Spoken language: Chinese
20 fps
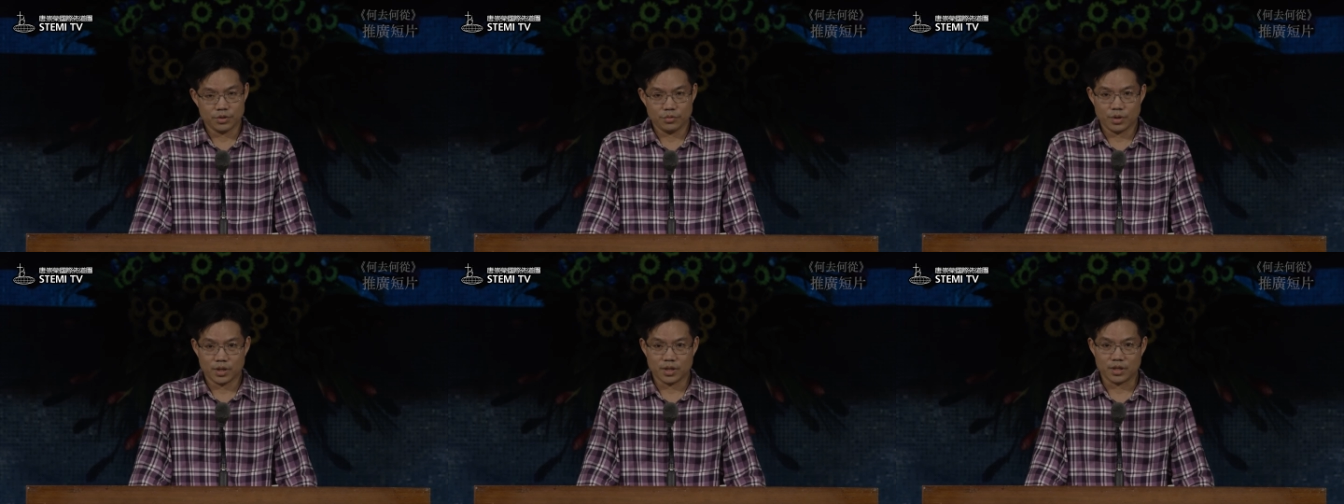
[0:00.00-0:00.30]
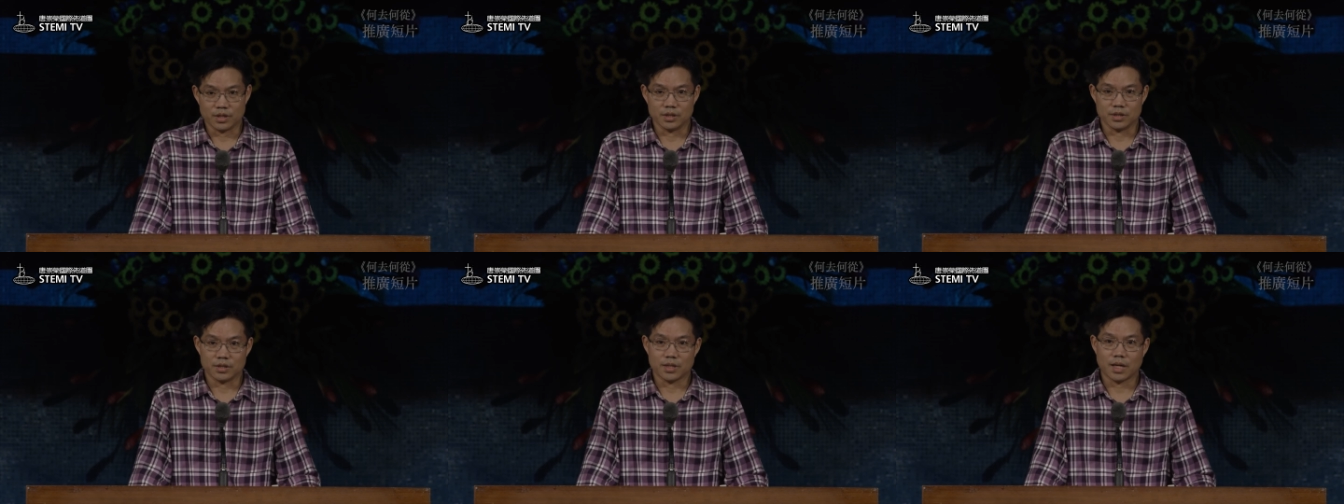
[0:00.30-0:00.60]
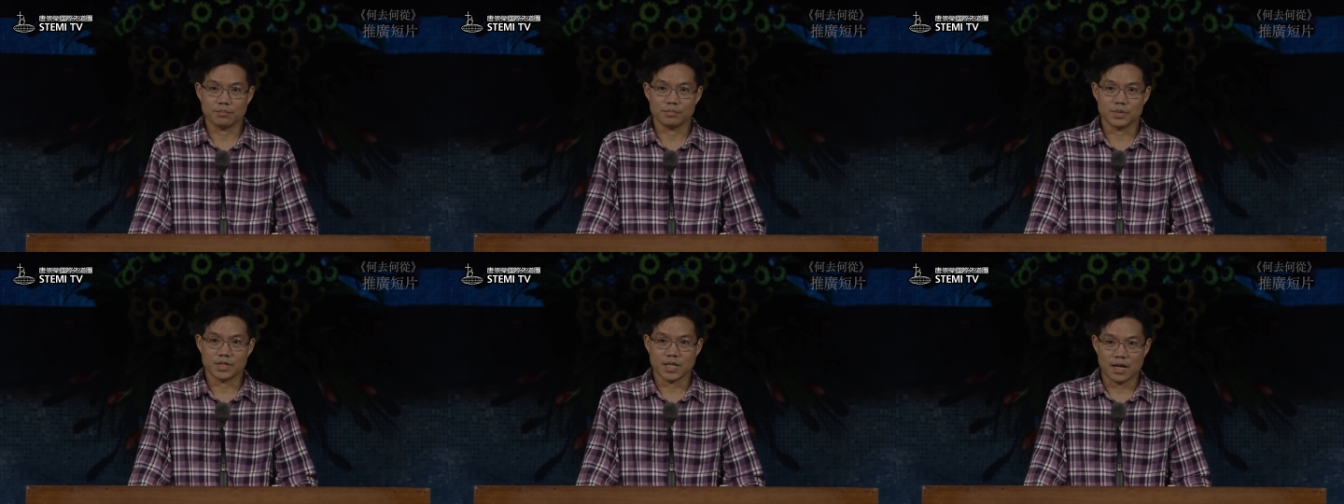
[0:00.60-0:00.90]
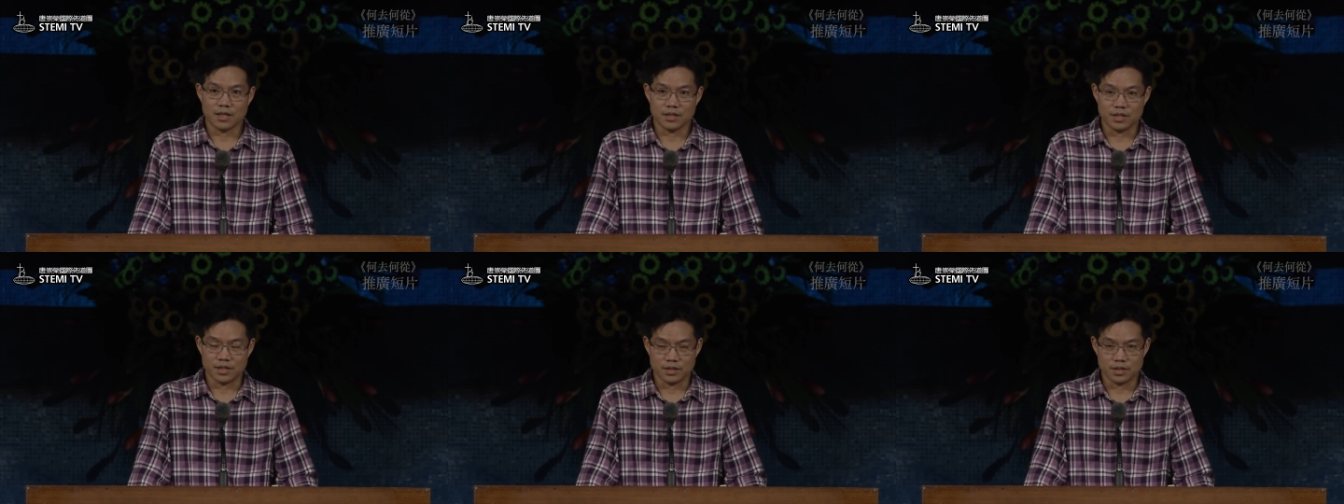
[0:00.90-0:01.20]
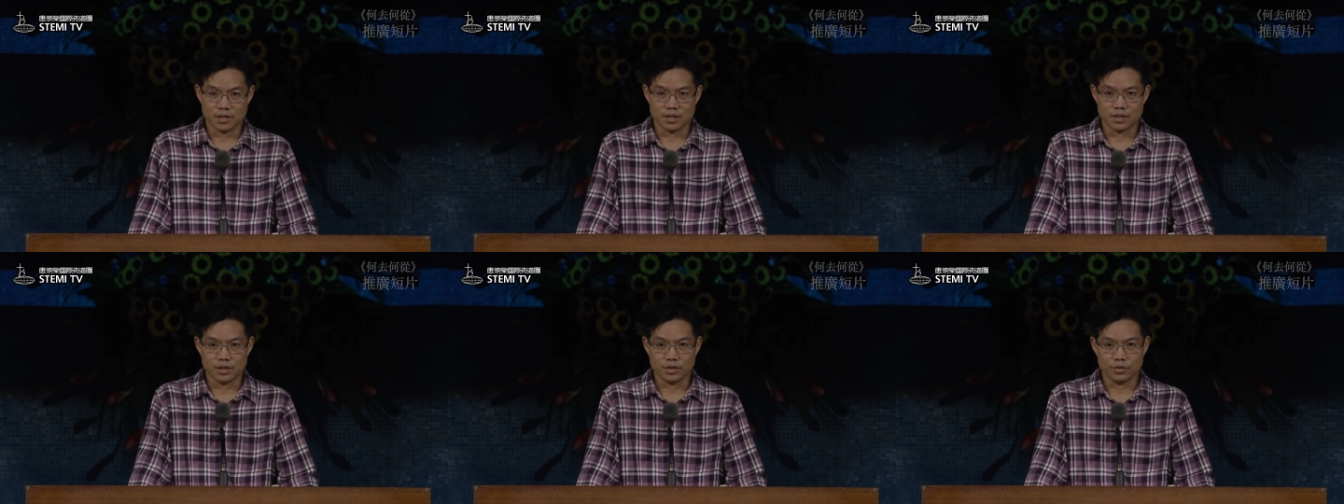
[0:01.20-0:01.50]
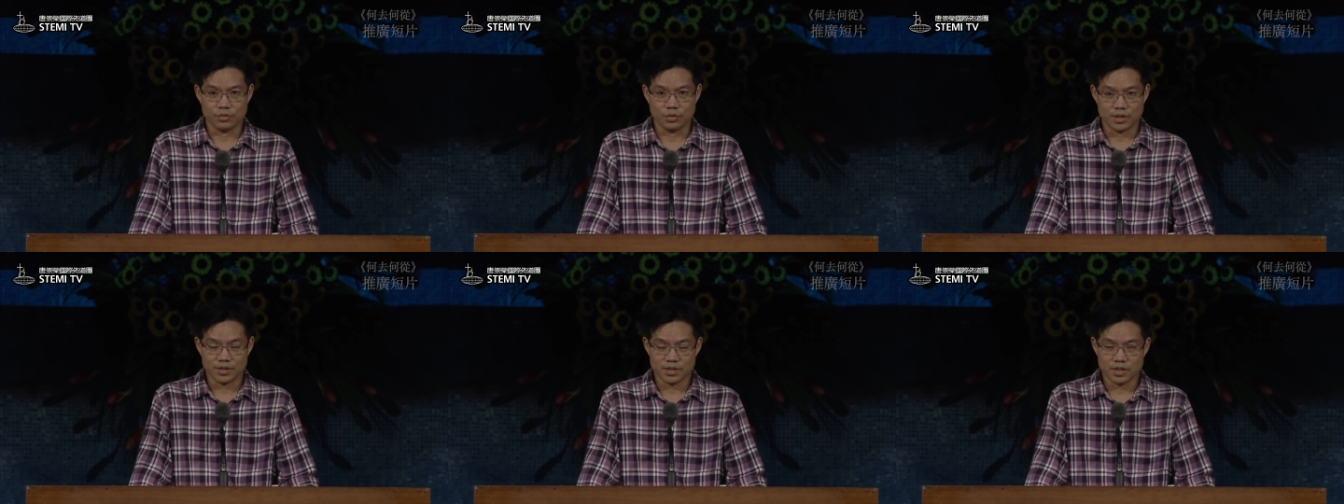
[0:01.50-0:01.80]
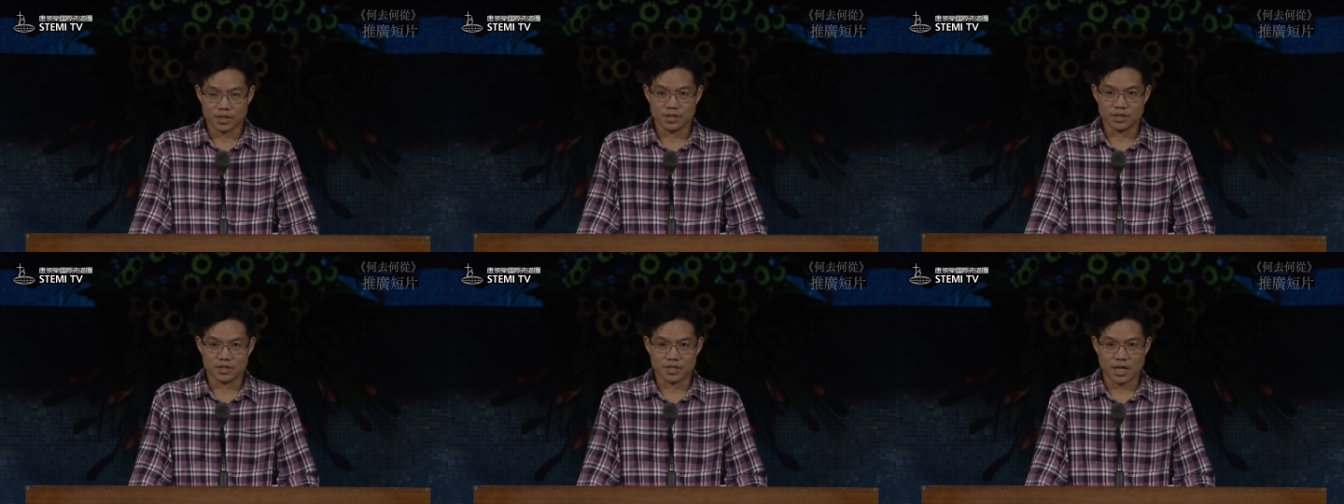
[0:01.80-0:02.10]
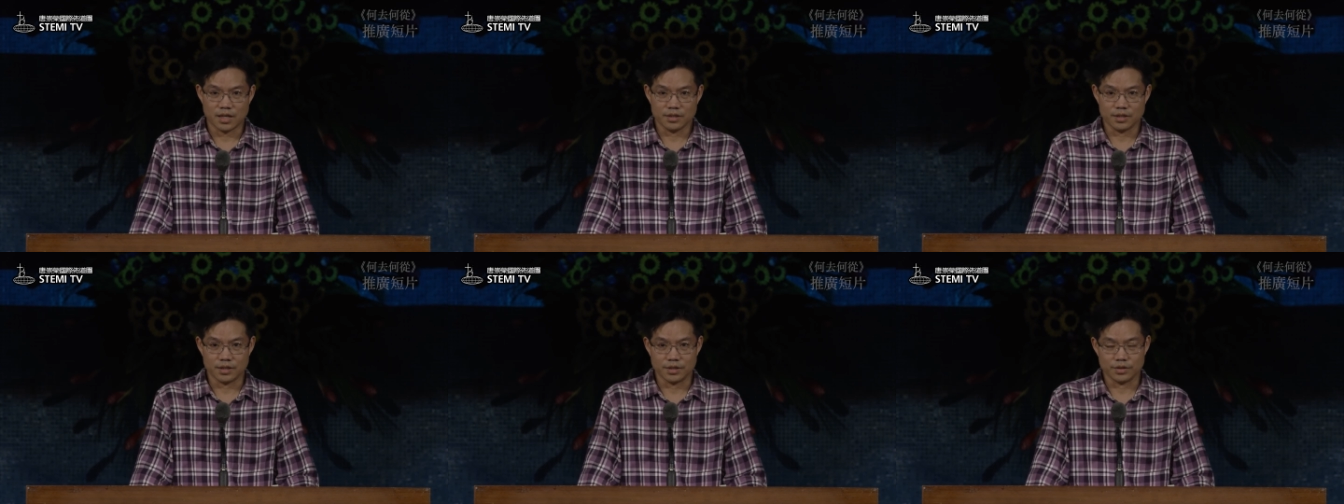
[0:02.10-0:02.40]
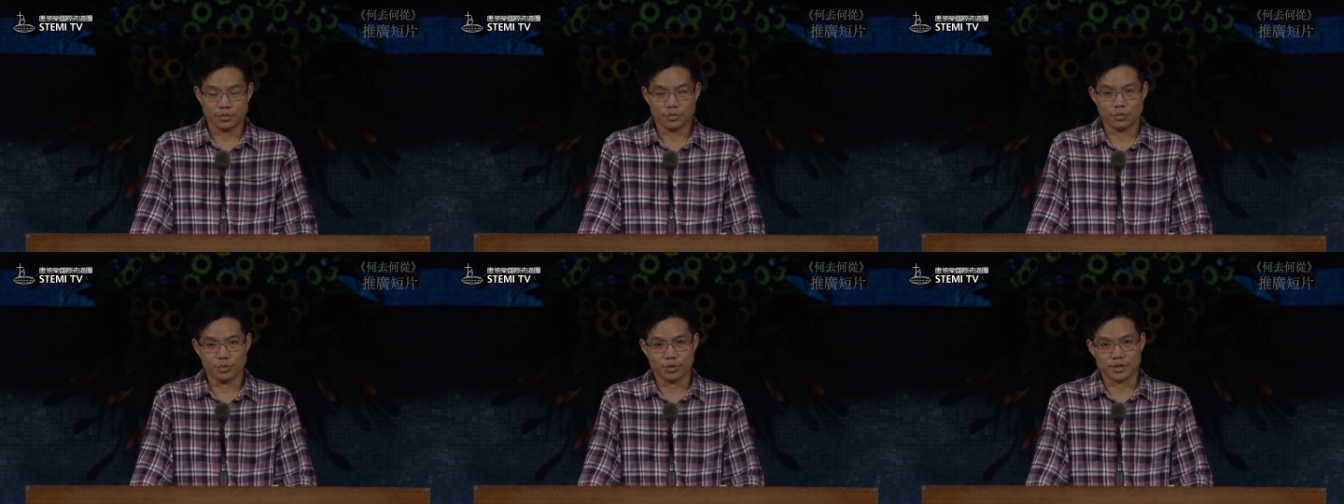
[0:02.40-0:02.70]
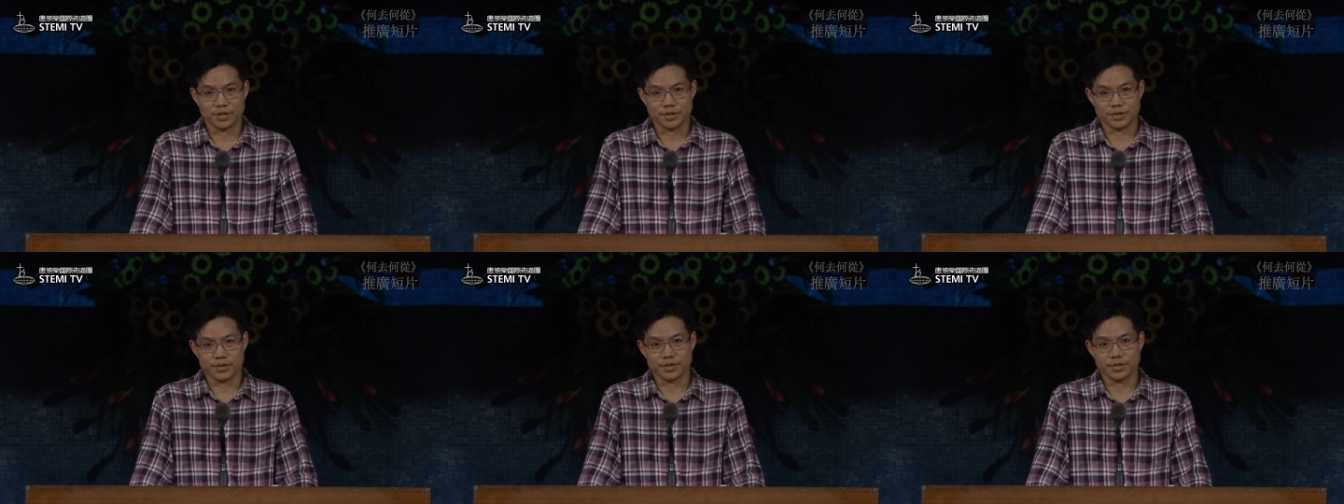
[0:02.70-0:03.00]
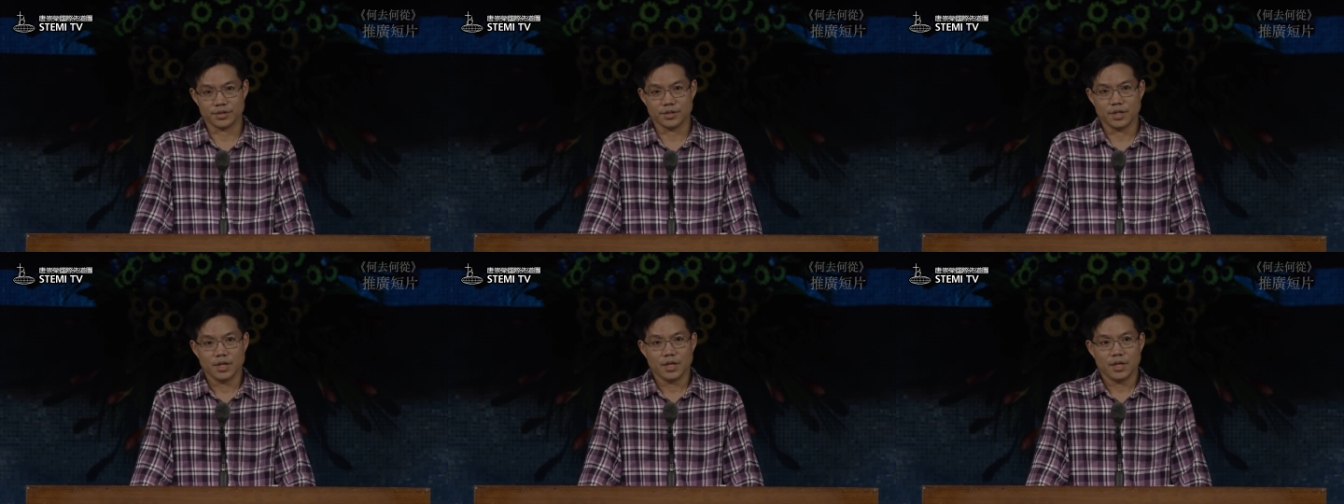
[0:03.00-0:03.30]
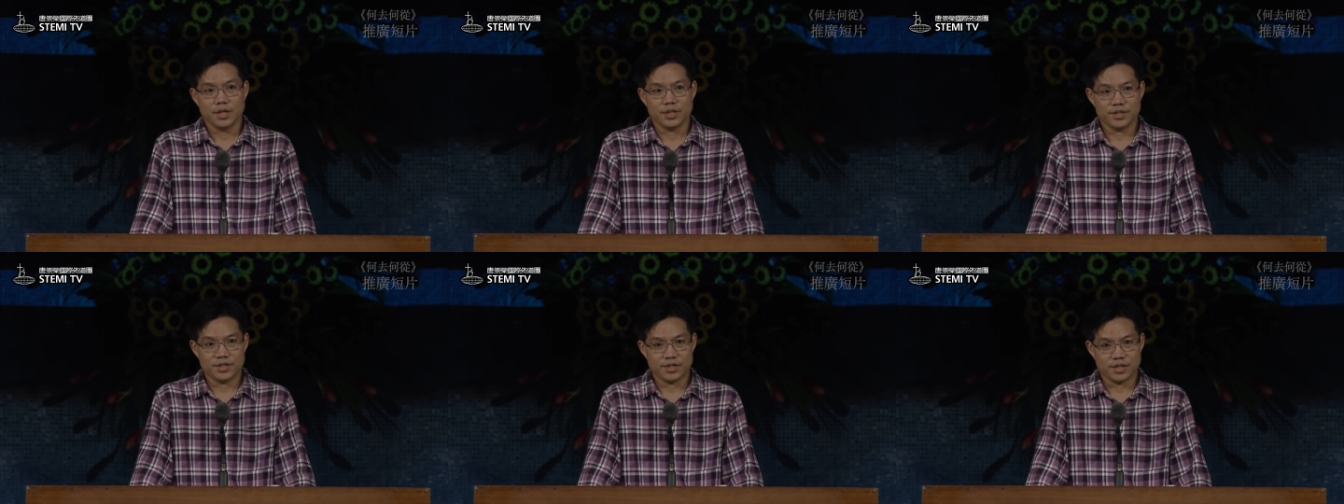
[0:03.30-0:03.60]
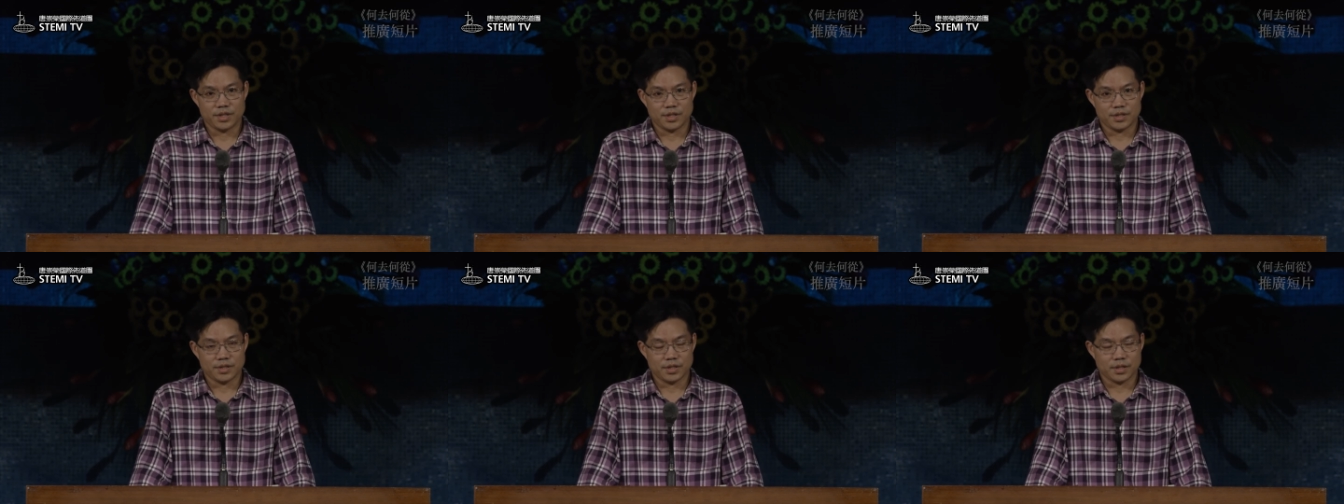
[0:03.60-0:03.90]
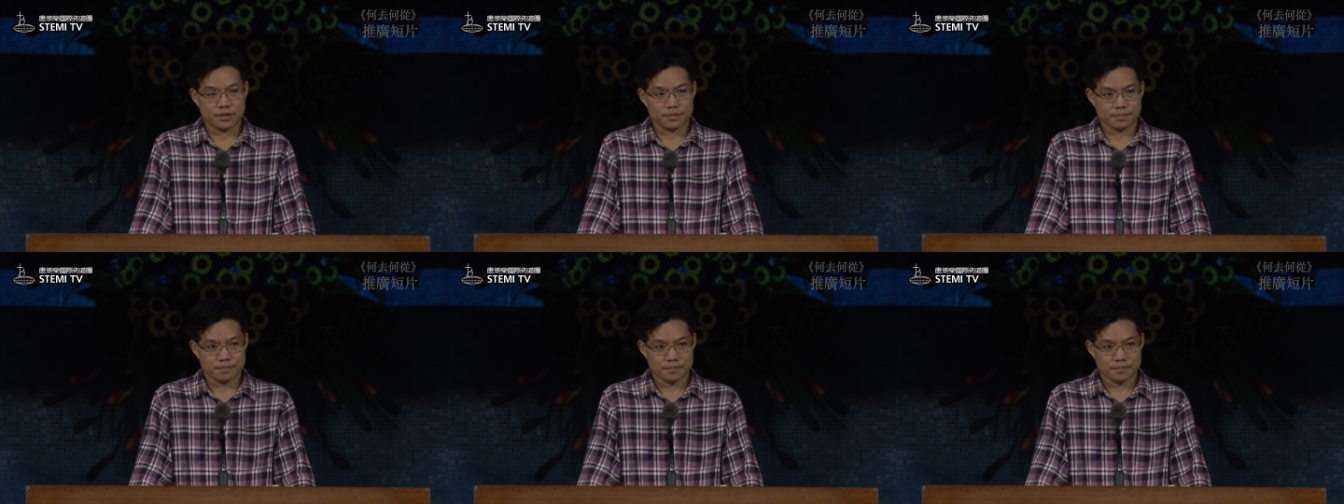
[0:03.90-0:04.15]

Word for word: 因为可能他们家庭的原生的家庭或者是一些这、